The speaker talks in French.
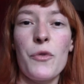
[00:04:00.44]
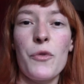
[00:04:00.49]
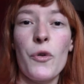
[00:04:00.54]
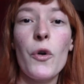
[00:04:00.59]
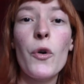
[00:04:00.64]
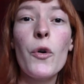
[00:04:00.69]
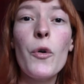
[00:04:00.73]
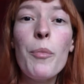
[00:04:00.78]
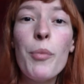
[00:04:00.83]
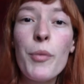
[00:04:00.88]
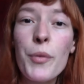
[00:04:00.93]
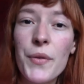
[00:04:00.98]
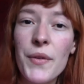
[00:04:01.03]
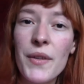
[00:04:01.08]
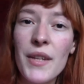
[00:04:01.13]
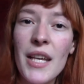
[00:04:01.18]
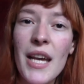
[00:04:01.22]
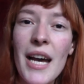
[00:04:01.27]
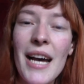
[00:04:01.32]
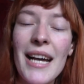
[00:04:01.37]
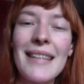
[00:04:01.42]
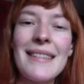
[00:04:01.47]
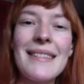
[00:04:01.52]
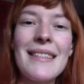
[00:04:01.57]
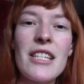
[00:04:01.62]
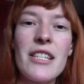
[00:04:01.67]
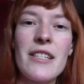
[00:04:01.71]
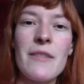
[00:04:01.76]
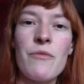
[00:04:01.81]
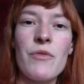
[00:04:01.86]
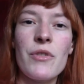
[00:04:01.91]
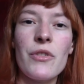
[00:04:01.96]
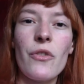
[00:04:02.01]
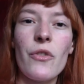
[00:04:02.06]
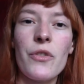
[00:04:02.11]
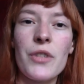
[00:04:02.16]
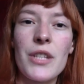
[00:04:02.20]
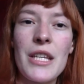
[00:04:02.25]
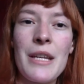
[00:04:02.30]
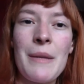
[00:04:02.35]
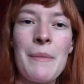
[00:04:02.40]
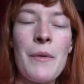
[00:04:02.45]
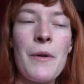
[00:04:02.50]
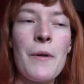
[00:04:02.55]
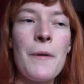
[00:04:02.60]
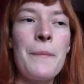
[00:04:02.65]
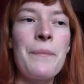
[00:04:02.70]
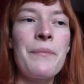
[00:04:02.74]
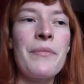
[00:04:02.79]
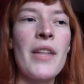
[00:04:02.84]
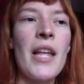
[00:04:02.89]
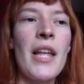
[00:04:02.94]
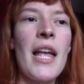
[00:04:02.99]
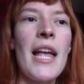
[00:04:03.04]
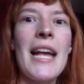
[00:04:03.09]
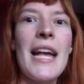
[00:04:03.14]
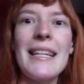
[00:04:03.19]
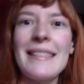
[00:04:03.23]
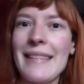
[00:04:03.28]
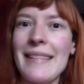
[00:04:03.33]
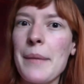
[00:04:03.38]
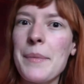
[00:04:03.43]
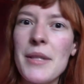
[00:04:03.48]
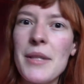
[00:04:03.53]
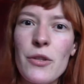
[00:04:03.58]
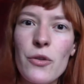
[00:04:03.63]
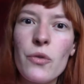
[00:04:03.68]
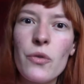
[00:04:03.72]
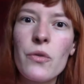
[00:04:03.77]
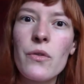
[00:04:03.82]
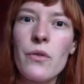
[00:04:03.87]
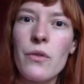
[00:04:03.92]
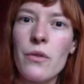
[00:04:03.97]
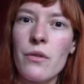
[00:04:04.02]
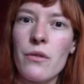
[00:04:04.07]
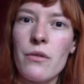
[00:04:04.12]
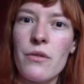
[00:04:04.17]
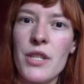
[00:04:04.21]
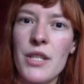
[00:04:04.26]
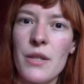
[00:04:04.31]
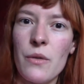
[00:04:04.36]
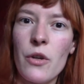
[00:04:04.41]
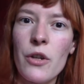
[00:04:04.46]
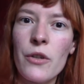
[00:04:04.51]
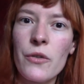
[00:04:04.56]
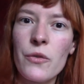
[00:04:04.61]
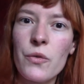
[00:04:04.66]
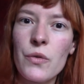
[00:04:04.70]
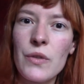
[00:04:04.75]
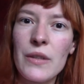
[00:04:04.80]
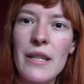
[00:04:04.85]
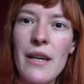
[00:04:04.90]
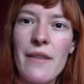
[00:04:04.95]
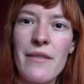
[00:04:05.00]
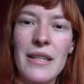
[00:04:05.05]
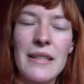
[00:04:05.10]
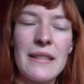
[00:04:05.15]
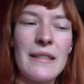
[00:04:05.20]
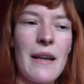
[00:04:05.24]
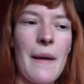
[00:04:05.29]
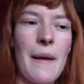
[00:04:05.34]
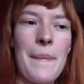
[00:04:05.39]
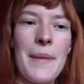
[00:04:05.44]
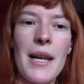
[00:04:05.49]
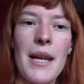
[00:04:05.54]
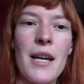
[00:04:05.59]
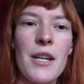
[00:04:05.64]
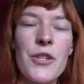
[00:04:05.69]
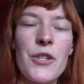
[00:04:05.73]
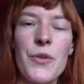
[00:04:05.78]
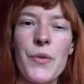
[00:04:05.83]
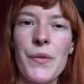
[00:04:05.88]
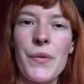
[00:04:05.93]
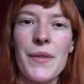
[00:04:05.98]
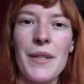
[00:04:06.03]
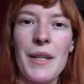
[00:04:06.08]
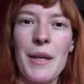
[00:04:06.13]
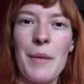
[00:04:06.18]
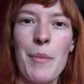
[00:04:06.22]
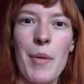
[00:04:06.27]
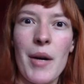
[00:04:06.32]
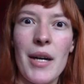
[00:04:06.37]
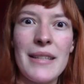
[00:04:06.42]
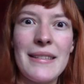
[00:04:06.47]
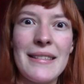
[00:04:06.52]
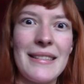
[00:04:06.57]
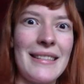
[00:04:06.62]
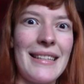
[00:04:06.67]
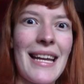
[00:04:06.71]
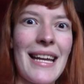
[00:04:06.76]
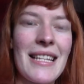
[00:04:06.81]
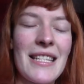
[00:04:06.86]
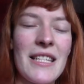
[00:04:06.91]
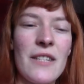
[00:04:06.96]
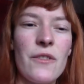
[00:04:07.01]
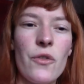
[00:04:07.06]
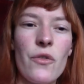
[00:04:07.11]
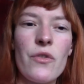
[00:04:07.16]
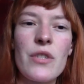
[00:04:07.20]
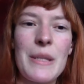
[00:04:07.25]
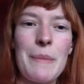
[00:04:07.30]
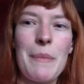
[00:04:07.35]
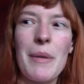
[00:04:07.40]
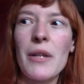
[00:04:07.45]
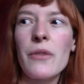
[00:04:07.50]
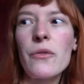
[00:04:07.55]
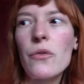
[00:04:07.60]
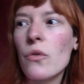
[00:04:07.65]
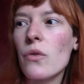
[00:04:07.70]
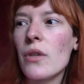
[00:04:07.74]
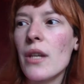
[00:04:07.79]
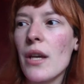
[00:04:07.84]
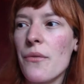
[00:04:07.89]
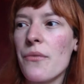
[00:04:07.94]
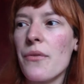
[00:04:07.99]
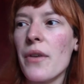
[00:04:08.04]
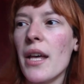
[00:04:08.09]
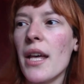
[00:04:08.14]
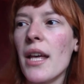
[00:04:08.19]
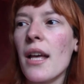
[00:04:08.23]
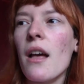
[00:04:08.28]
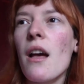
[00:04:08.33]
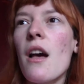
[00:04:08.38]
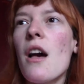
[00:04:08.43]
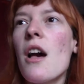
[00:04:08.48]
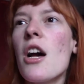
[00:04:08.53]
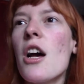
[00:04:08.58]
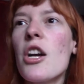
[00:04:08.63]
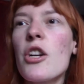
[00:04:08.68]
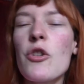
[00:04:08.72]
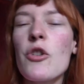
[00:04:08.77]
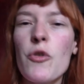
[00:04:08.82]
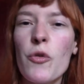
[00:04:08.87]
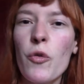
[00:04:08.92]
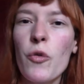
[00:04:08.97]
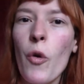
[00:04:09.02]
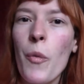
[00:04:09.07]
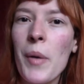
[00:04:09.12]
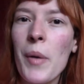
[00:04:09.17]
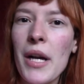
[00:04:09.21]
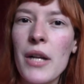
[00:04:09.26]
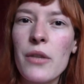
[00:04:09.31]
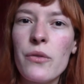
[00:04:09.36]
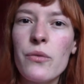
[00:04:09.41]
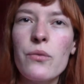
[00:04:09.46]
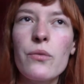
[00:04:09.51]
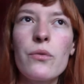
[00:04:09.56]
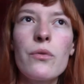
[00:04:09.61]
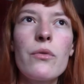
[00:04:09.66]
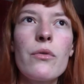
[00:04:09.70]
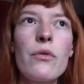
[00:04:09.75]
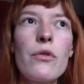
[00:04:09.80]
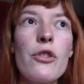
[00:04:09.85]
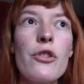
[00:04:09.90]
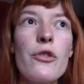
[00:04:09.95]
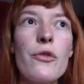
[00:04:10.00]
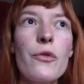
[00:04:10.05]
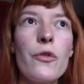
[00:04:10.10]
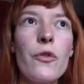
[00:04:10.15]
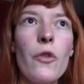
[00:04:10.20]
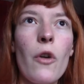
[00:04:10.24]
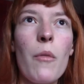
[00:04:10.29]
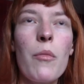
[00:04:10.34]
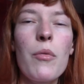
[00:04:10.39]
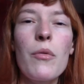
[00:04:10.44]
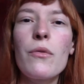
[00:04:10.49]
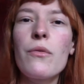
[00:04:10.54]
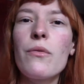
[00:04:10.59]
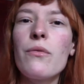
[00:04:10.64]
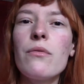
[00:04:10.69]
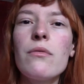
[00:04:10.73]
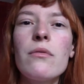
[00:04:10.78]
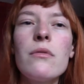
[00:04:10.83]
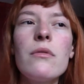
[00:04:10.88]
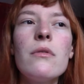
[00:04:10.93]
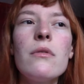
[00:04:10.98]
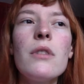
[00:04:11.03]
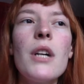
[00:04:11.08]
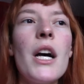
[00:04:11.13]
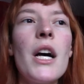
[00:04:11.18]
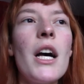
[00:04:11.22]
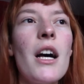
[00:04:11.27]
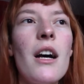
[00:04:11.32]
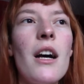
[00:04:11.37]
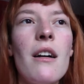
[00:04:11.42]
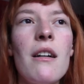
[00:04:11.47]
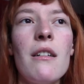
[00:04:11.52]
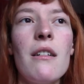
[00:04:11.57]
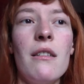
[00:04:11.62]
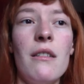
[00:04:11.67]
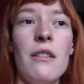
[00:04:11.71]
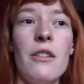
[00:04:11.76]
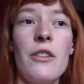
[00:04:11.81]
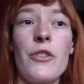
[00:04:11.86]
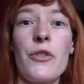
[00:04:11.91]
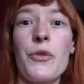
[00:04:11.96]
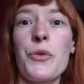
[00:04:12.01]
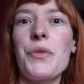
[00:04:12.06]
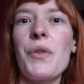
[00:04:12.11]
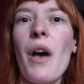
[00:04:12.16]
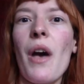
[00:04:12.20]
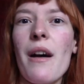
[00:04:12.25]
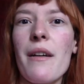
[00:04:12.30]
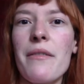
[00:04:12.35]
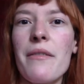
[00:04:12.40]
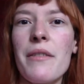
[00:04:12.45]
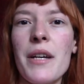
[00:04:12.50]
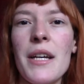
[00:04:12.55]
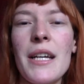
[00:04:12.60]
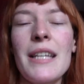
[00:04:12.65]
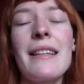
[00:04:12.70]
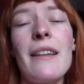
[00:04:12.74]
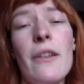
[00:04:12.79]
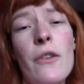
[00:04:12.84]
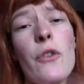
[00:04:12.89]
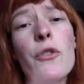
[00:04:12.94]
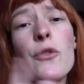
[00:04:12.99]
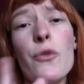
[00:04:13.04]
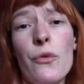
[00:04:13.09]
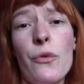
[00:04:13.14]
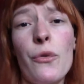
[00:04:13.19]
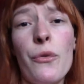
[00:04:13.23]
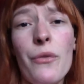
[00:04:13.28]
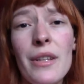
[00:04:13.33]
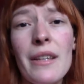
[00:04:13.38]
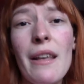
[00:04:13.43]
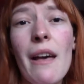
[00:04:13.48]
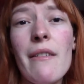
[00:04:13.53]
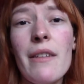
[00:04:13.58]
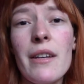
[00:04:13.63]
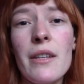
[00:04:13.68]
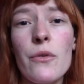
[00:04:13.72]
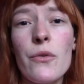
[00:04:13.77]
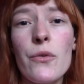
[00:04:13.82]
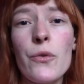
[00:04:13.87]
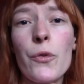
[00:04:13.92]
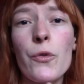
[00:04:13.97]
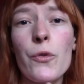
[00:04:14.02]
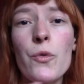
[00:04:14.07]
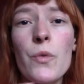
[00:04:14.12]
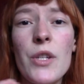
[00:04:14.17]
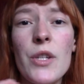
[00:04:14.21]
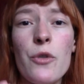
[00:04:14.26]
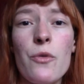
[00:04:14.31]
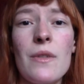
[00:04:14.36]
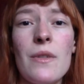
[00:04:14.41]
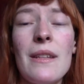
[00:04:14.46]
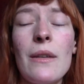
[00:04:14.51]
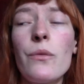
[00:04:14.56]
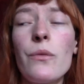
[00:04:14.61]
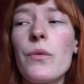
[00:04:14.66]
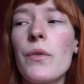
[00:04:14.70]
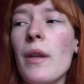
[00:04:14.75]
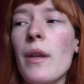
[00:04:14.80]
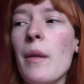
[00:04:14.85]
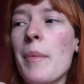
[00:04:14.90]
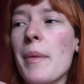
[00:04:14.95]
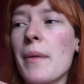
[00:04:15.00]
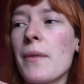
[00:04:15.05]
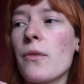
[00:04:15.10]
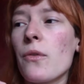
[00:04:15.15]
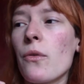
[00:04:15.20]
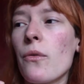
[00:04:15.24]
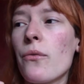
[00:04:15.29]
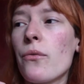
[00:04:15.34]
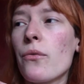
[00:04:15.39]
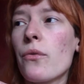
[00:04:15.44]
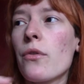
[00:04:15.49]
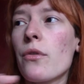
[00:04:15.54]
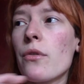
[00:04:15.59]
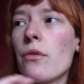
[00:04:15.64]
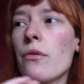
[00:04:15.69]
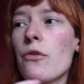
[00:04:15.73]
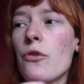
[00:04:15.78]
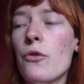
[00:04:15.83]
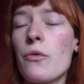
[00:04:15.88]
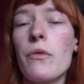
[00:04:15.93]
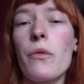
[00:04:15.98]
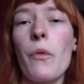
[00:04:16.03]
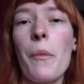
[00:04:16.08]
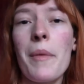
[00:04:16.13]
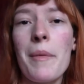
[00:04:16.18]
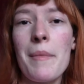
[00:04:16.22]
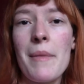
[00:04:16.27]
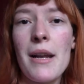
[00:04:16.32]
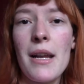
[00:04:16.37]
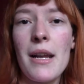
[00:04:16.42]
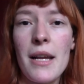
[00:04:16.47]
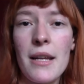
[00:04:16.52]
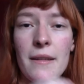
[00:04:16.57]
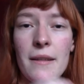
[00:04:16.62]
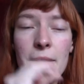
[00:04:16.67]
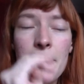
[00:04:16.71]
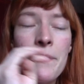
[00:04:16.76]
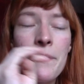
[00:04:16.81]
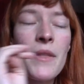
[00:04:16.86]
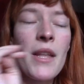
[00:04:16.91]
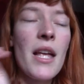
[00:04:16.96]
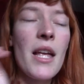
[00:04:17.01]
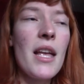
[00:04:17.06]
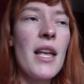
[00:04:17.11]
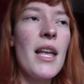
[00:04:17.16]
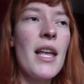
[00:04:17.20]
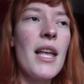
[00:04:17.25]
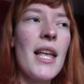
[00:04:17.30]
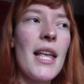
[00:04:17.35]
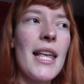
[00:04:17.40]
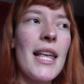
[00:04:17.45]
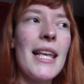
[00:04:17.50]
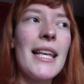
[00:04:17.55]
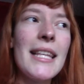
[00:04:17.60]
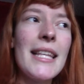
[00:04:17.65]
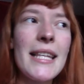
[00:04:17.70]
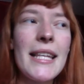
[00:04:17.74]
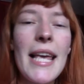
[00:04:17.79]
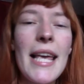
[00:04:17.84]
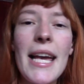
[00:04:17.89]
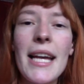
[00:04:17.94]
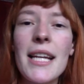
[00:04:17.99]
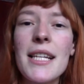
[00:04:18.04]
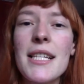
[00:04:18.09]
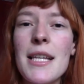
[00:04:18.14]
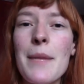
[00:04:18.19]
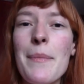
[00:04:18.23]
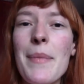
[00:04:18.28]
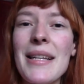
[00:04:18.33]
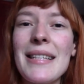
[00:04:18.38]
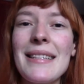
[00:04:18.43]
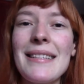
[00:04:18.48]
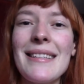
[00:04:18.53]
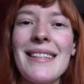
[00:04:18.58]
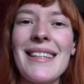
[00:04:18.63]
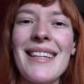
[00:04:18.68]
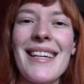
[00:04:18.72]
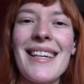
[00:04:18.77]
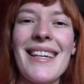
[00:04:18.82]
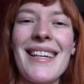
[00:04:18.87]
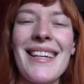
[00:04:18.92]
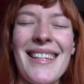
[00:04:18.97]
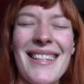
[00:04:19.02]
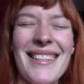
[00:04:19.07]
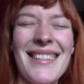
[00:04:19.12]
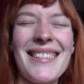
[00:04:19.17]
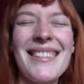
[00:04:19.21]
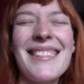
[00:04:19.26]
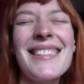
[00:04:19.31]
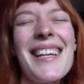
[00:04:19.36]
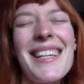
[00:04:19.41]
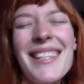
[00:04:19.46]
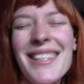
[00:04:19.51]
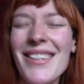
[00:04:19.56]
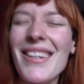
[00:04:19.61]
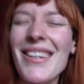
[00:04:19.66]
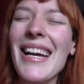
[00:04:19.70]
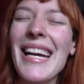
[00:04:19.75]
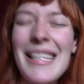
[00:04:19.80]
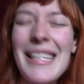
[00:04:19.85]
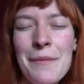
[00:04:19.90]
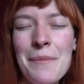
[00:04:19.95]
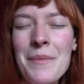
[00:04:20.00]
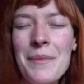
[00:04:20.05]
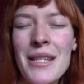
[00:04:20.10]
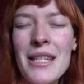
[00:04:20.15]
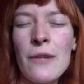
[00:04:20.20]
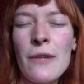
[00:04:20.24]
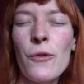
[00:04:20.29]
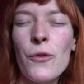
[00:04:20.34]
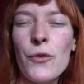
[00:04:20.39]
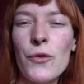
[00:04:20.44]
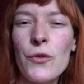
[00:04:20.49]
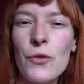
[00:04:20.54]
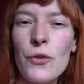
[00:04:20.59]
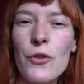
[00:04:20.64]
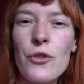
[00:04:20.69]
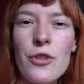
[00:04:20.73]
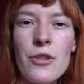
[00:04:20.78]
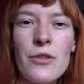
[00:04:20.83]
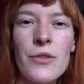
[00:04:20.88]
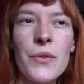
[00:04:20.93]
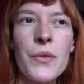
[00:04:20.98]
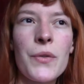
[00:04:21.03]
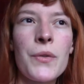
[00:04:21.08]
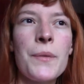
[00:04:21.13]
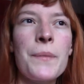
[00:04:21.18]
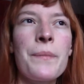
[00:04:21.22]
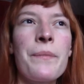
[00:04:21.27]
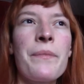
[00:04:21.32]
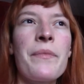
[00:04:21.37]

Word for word: reposer, à rester chez moi tranquillement, D'habitude, euh, j'ai aucun souci avec ça, mais là, je sais pas, ces derniers temps, j'ai plein de trucs à faire. Je cours partout, je sors beaucoup, euh, je travaille. D'ailleurs, je devais travailler aujourd'hui et je suis dégoûtée parce que vu que je suis tombée malade et qu'hier, j'ai passé 5h30 aux urgences,